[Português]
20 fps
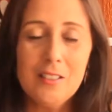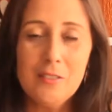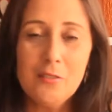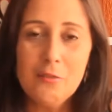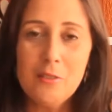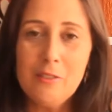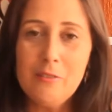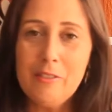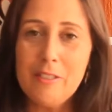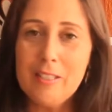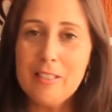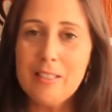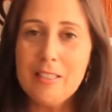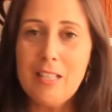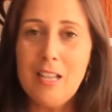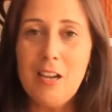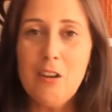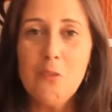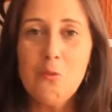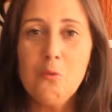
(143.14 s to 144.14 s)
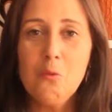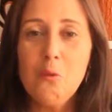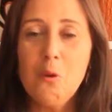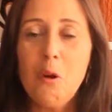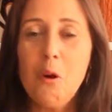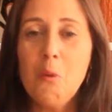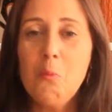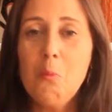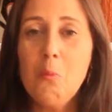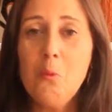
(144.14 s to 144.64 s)
universal, o
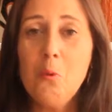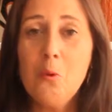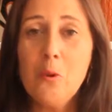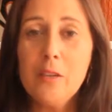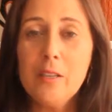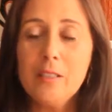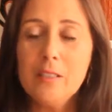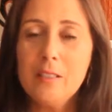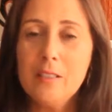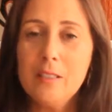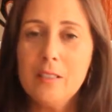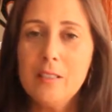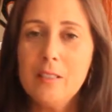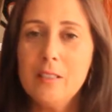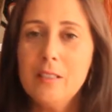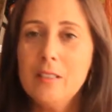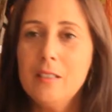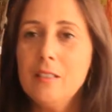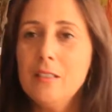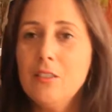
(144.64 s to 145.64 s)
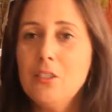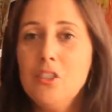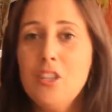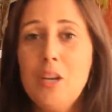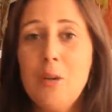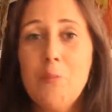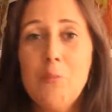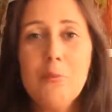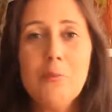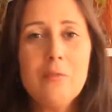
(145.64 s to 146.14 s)
amor de
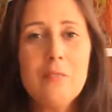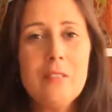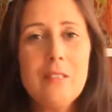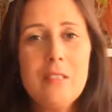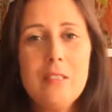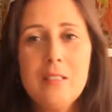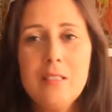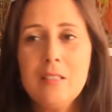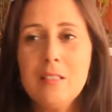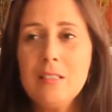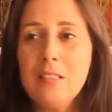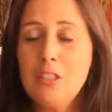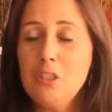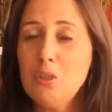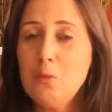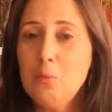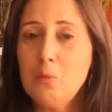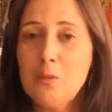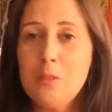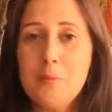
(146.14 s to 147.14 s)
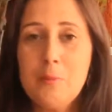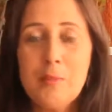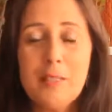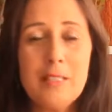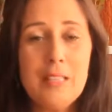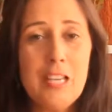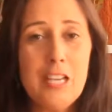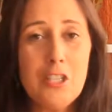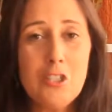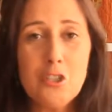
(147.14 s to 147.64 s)
abundância e de
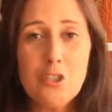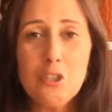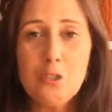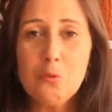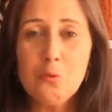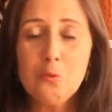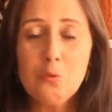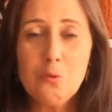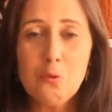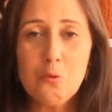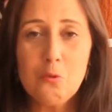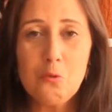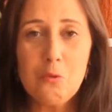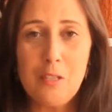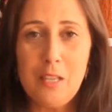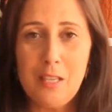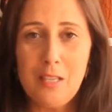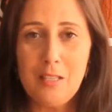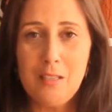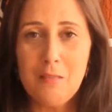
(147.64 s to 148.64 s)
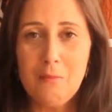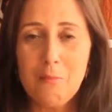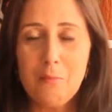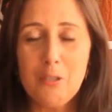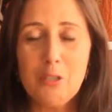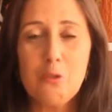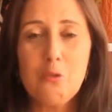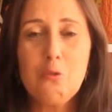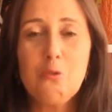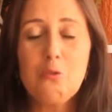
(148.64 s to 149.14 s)
prosperidade que o todo tem
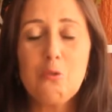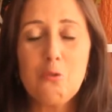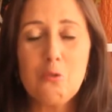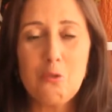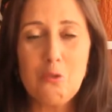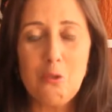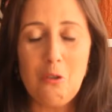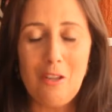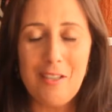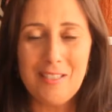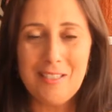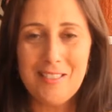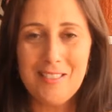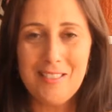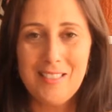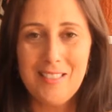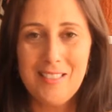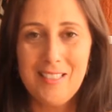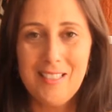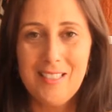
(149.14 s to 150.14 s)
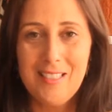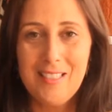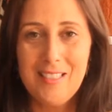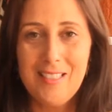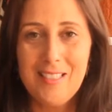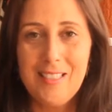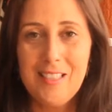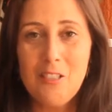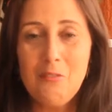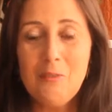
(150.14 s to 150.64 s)
para todos nós.
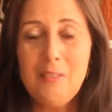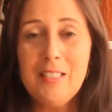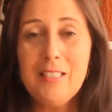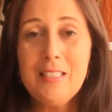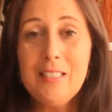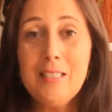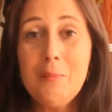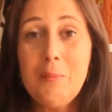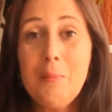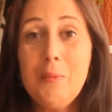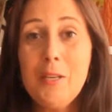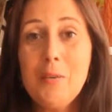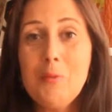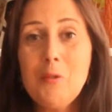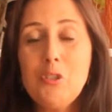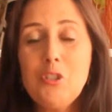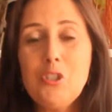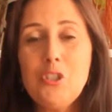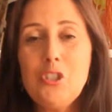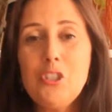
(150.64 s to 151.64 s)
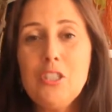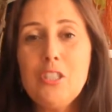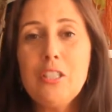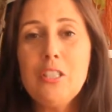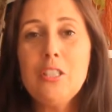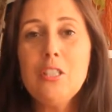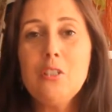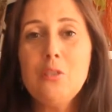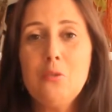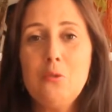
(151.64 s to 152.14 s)
Então é se permitir
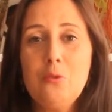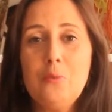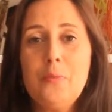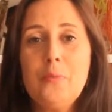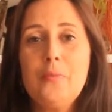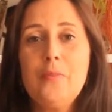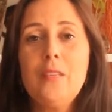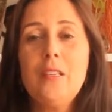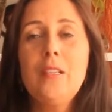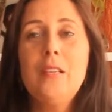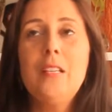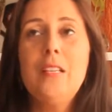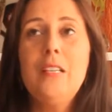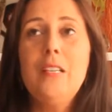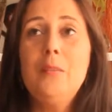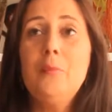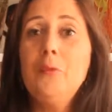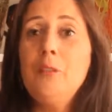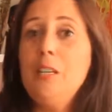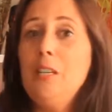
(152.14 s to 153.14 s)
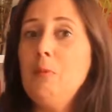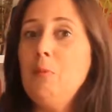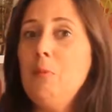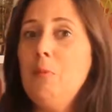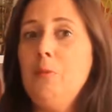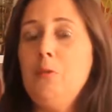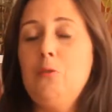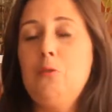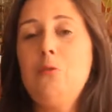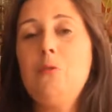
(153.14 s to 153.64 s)
isso. E por que, que uma
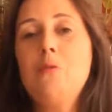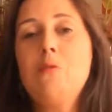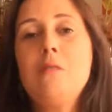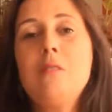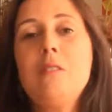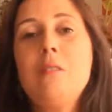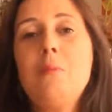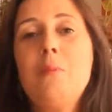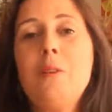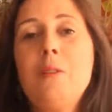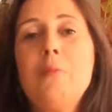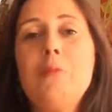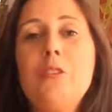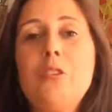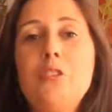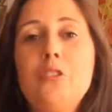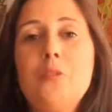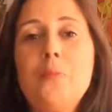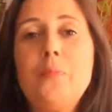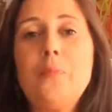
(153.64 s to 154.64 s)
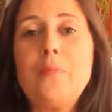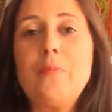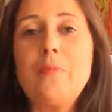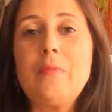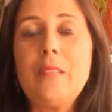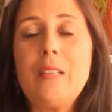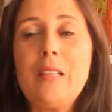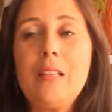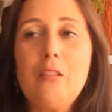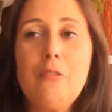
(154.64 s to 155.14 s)
pessoa não se permite?
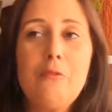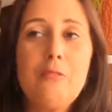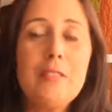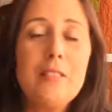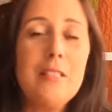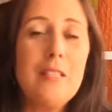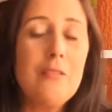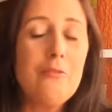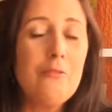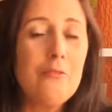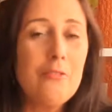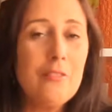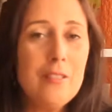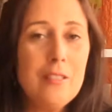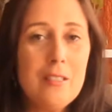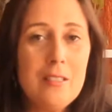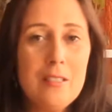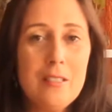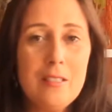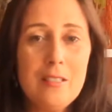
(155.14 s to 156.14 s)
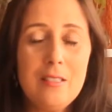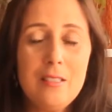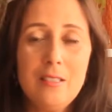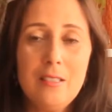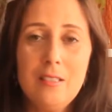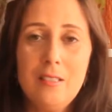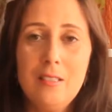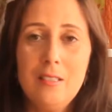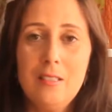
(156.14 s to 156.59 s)
Talvez na infância,